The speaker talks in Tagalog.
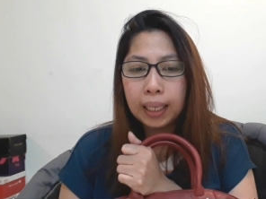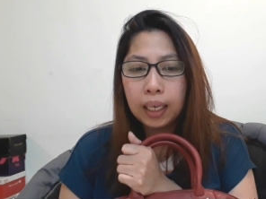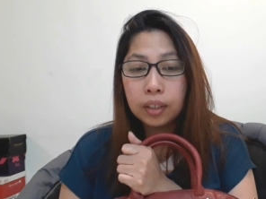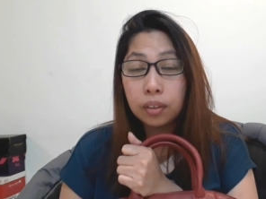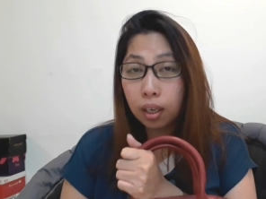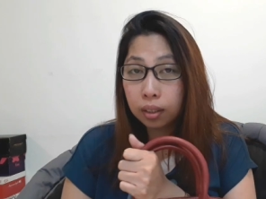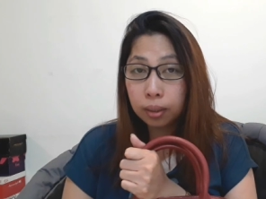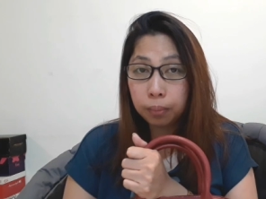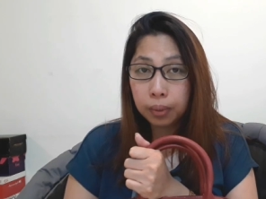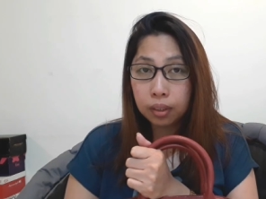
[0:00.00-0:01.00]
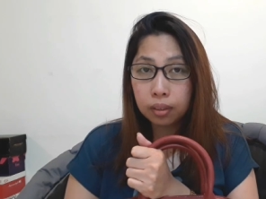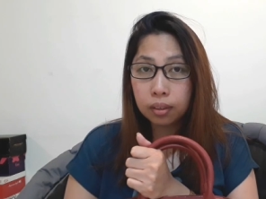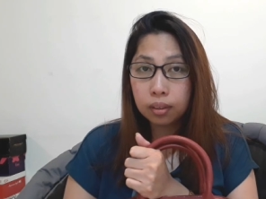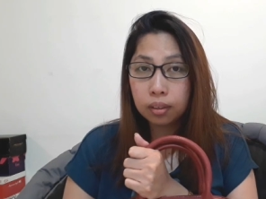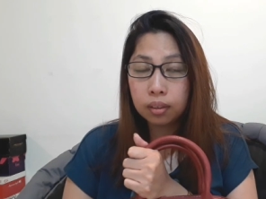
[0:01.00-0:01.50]
like 300
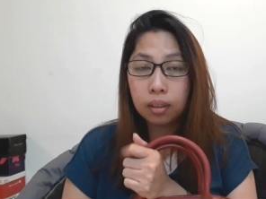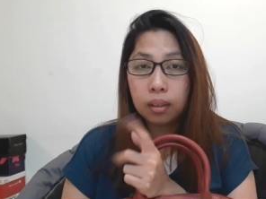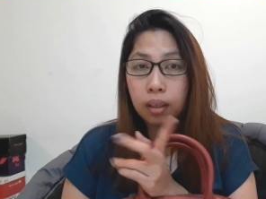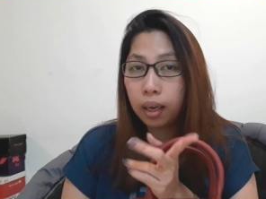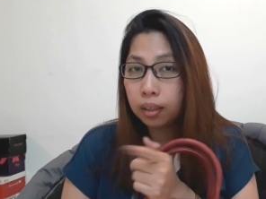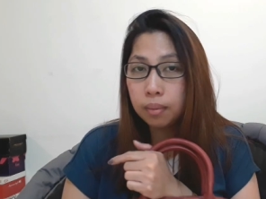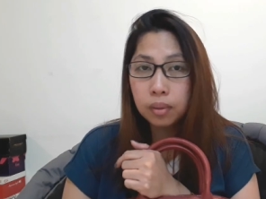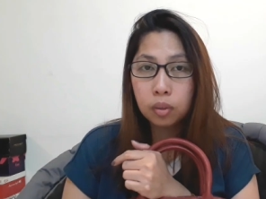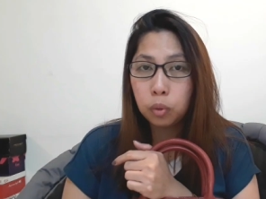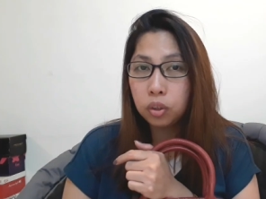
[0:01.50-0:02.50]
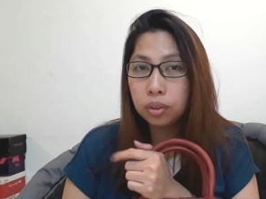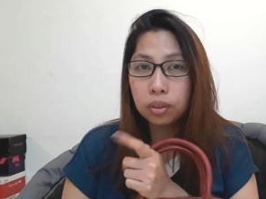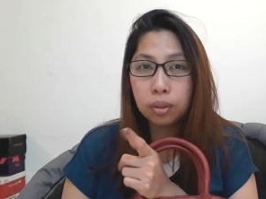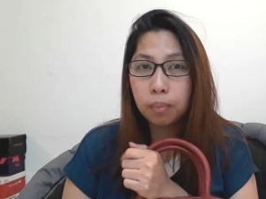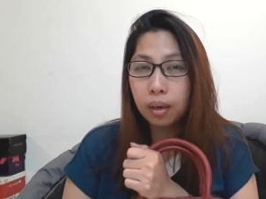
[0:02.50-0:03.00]
pieces uh, items of
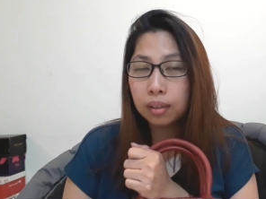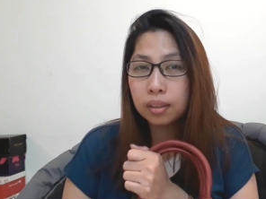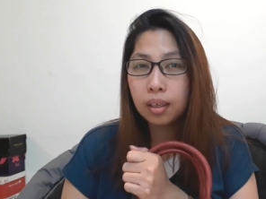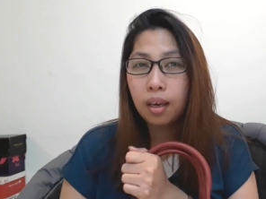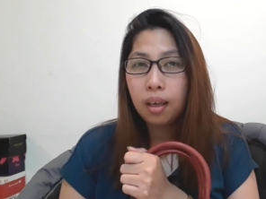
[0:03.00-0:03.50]
shoes or bags,